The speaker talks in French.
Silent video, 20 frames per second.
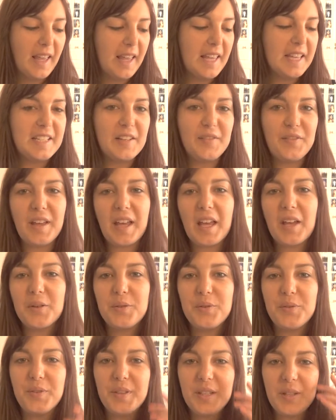Et j'ai fait rire
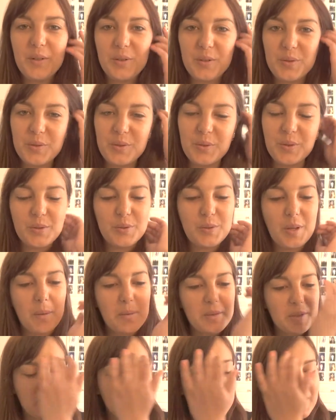une fille le, soir
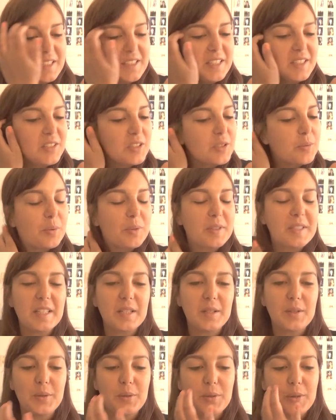parce que j'ai dit que je
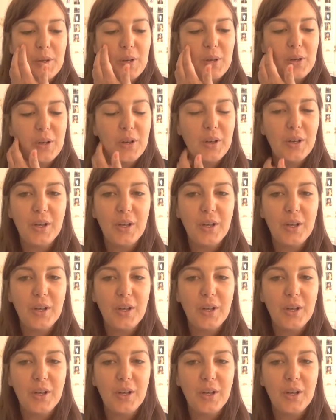pensais que